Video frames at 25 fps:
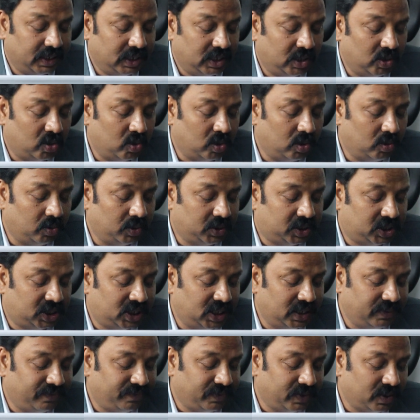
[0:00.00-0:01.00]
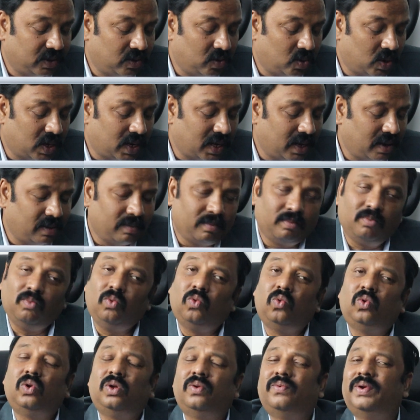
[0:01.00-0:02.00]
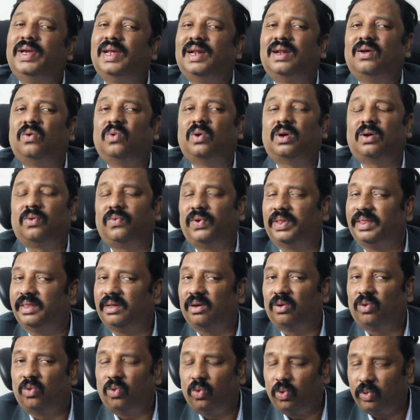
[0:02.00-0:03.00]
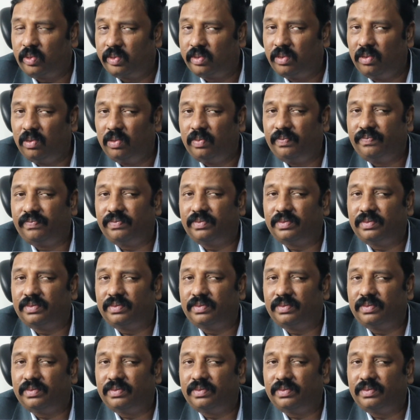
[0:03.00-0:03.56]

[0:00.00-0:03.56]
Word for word: ఇది కూడా వచ్చి ఒక మూడు వేల ఒక వంద కోట్లు